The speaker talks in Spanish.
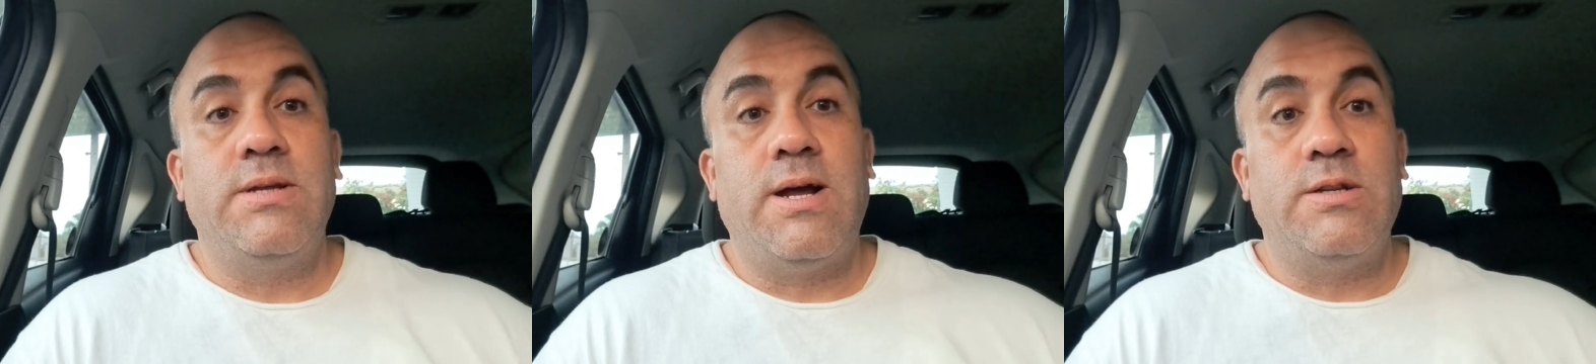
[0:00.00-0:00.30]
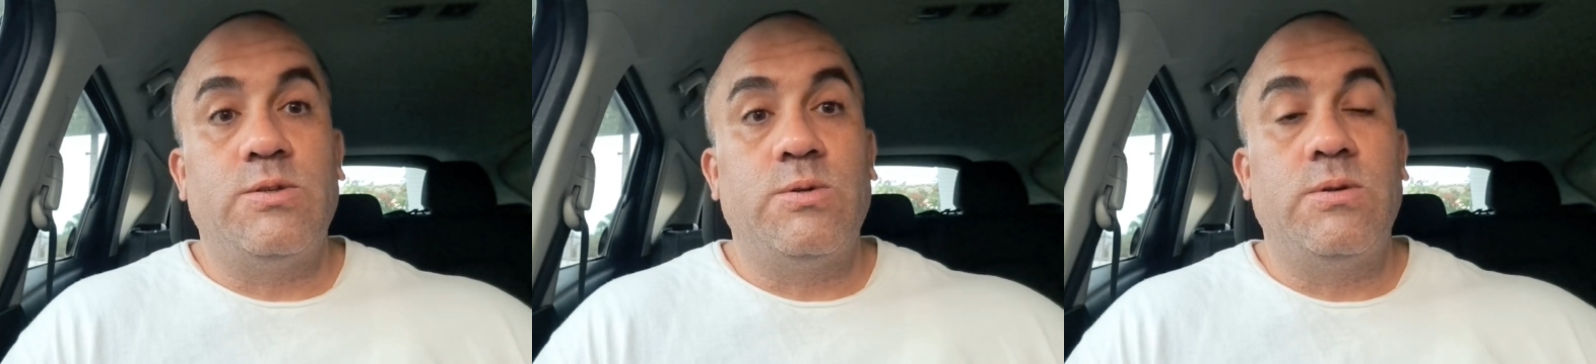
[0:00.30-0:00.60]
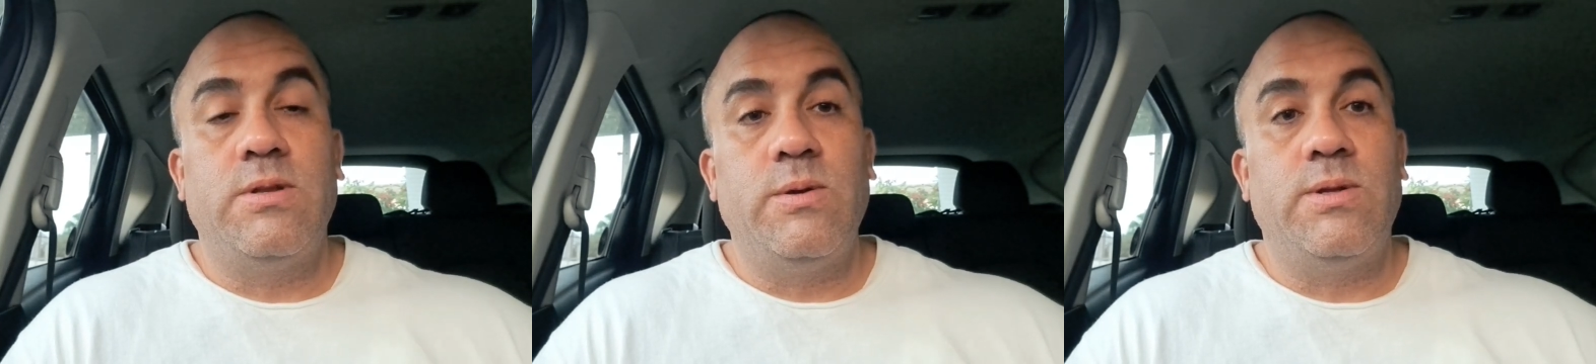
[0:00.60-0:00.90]
al
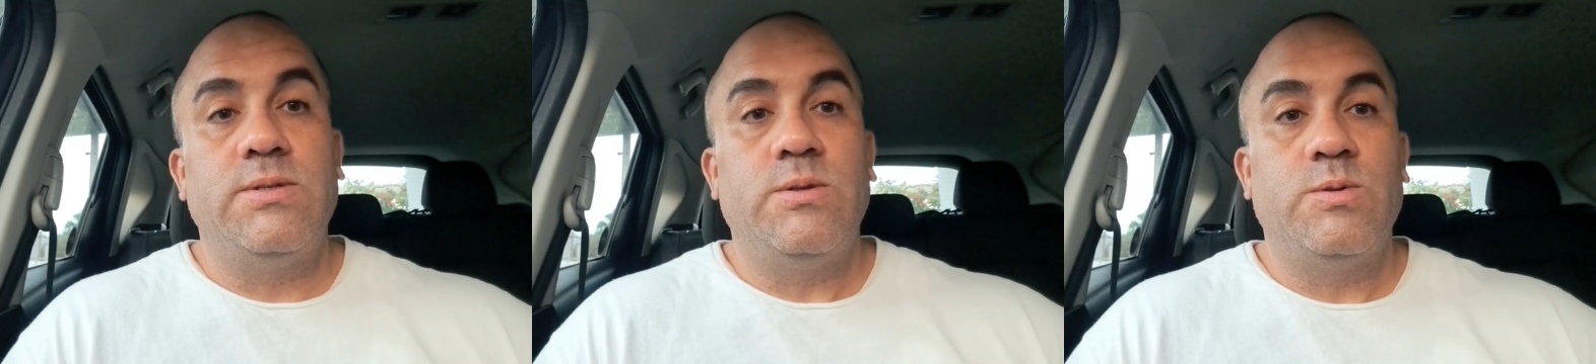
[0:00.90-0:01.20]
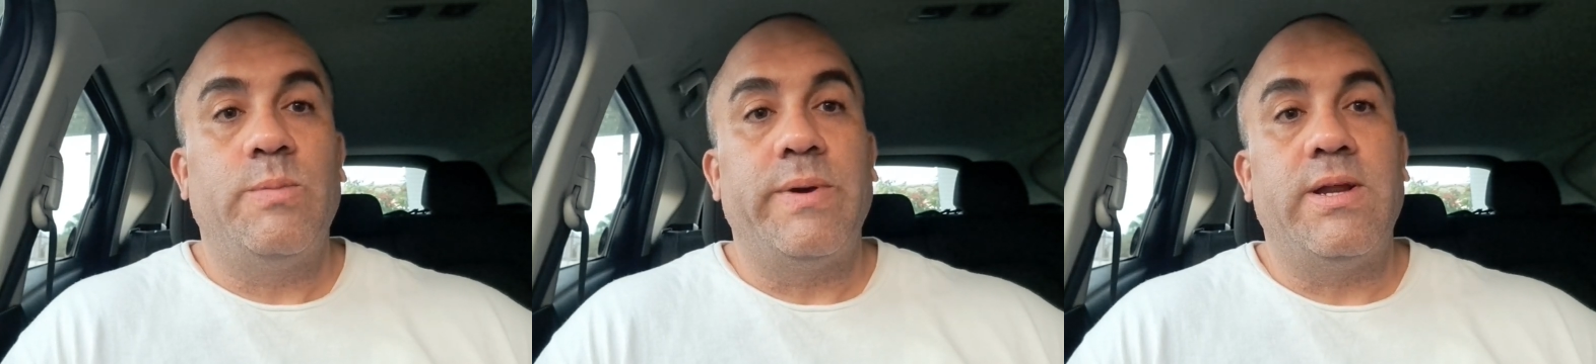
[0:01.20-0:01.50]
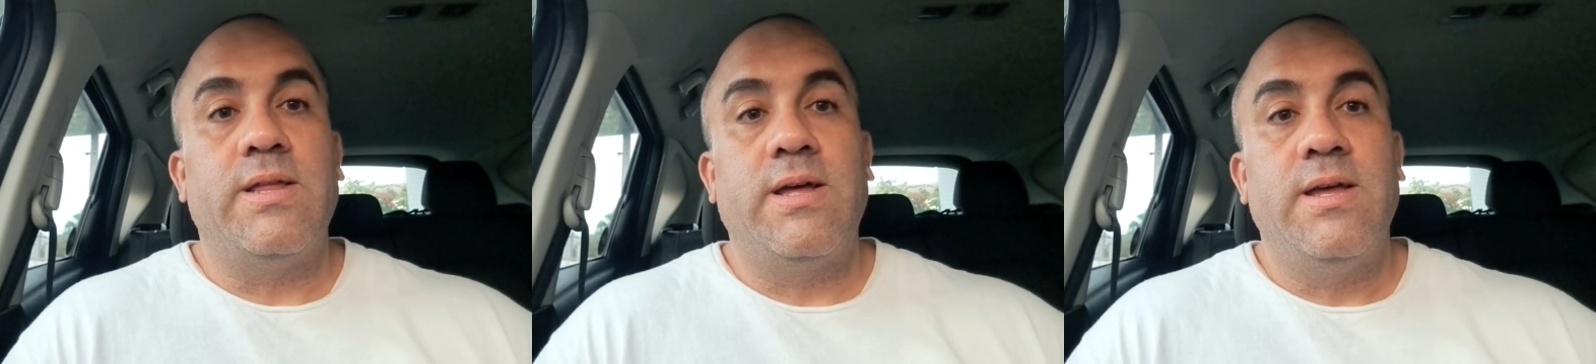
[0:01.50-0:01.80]
sol de hoy no ha sido
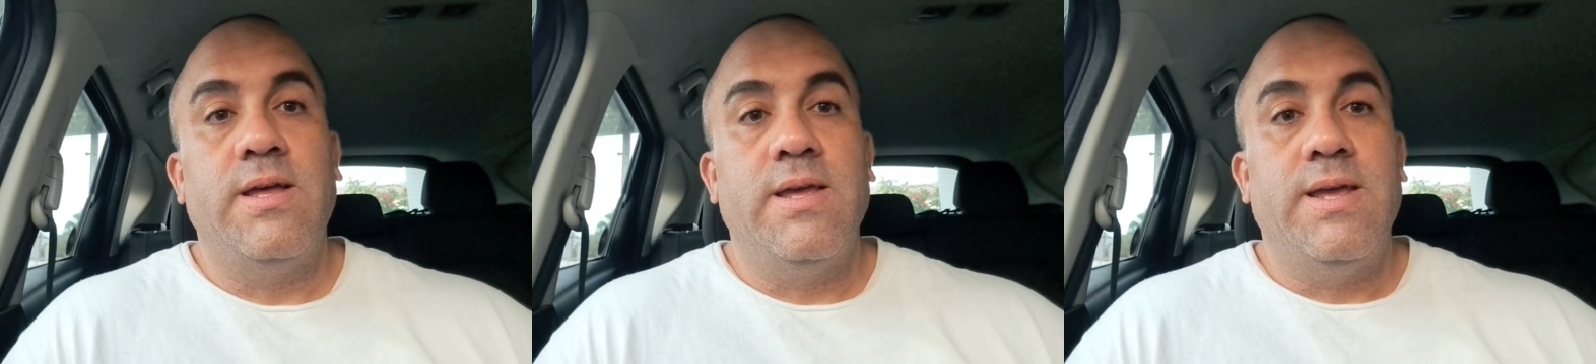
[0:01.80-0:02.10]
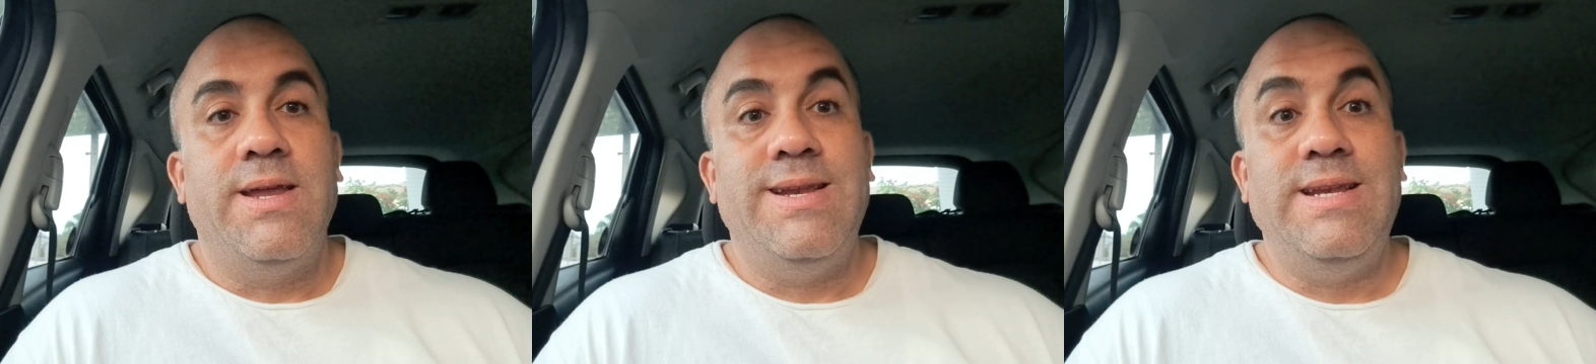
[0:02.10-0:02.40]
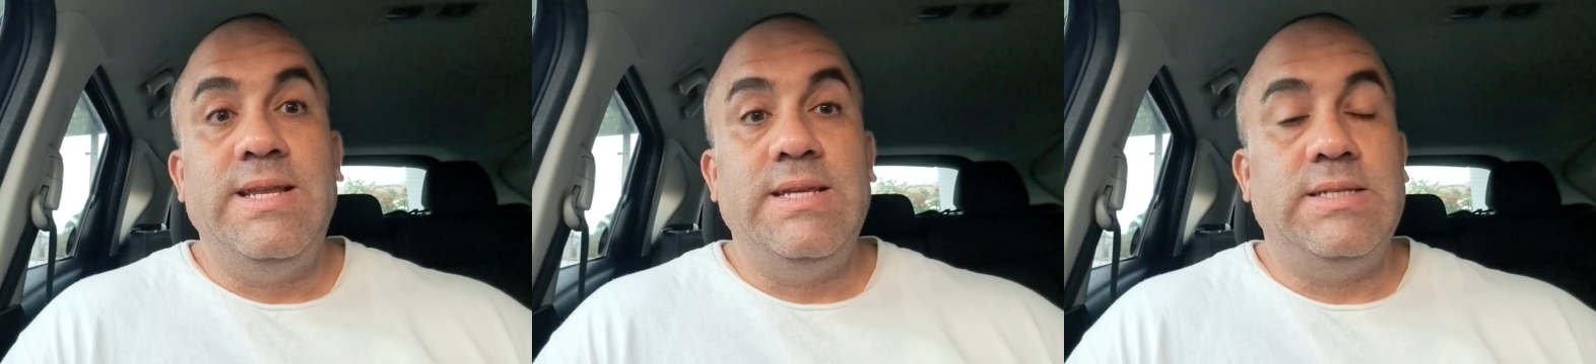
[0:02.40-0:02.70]
superada,
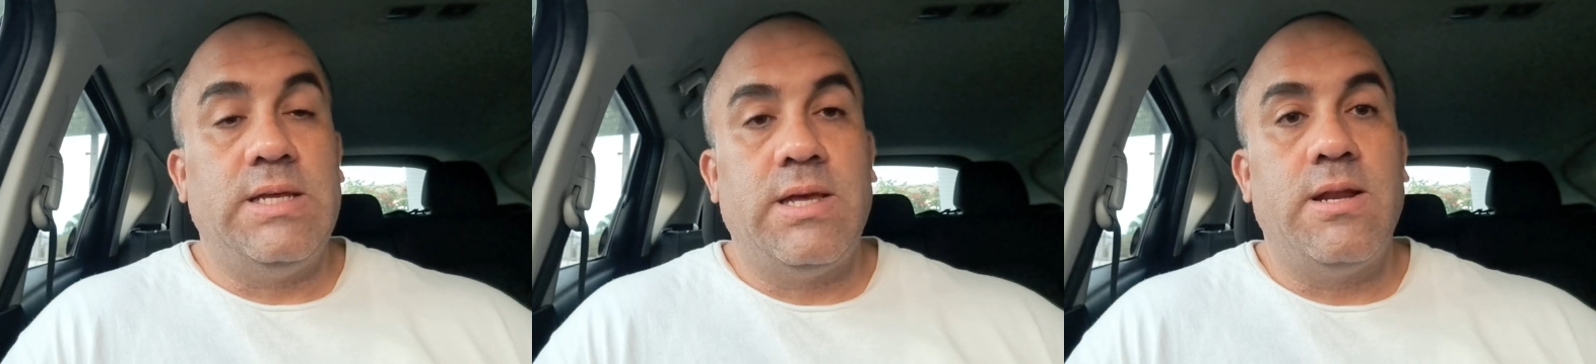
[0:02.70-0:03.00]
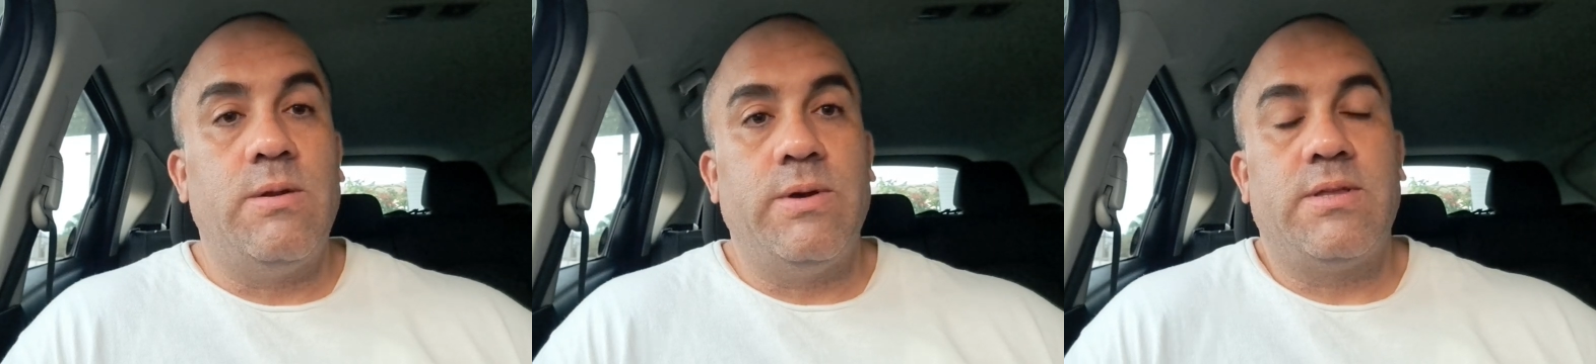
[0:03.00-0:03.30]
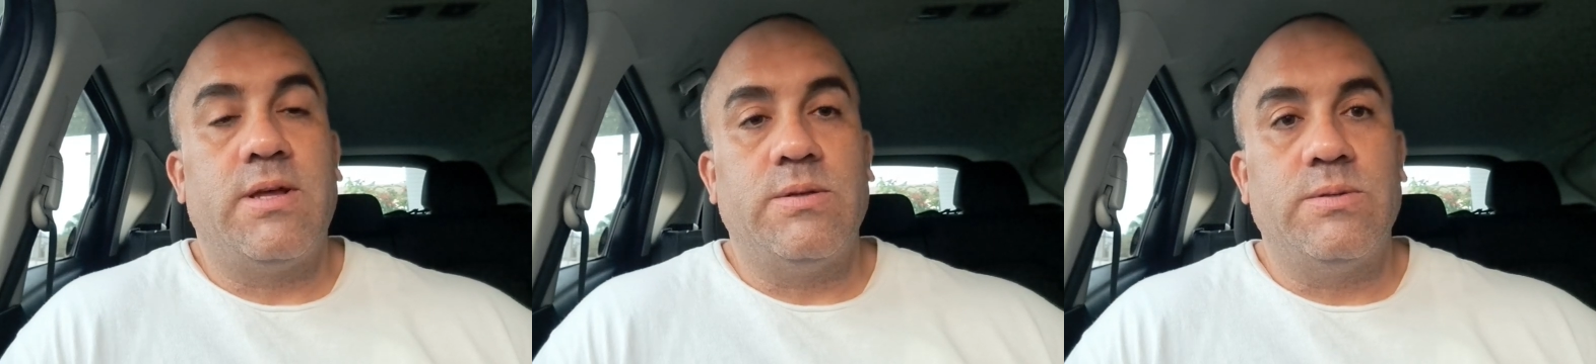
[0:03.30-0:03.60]
ni siquiera en los
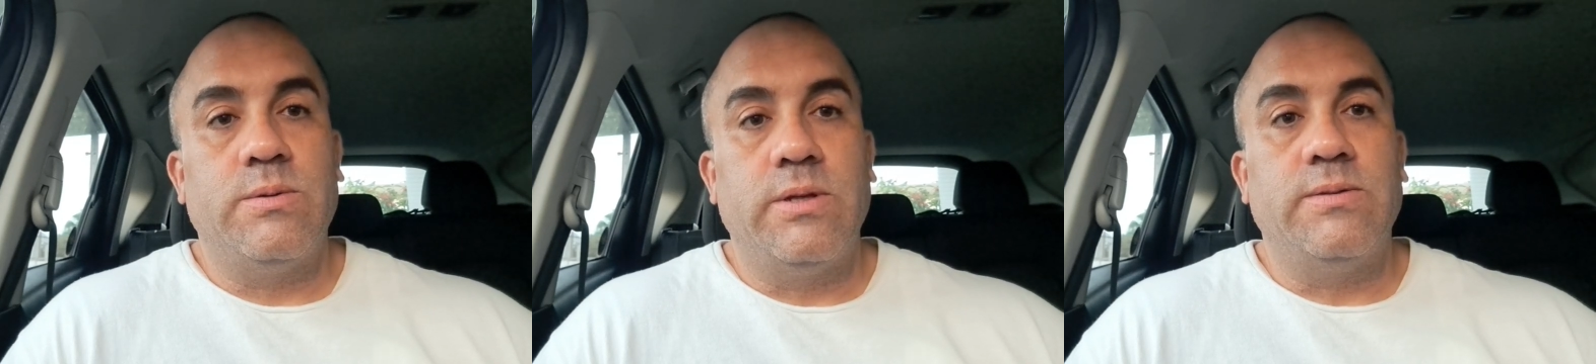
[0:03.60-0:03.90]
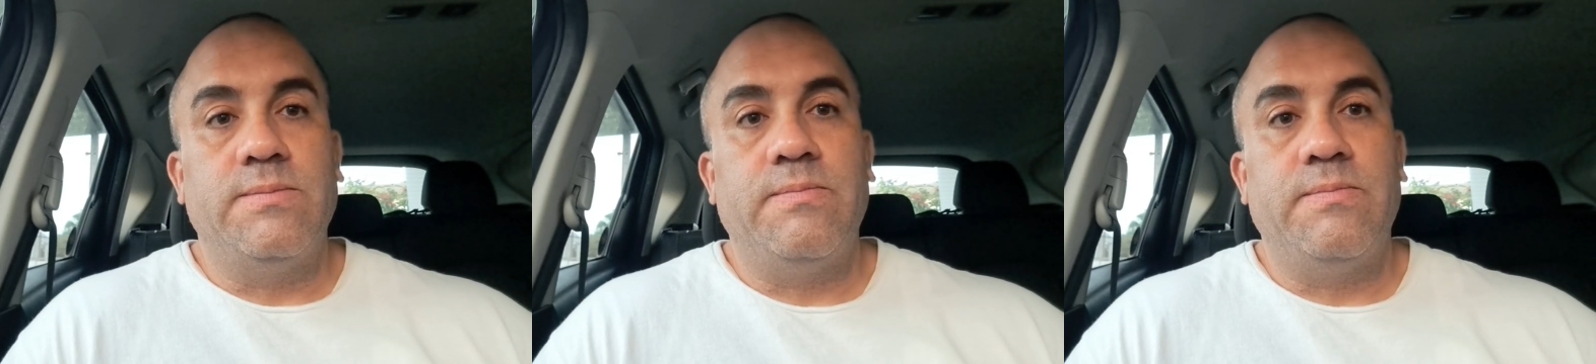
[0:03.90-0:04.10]
Estados Unidos.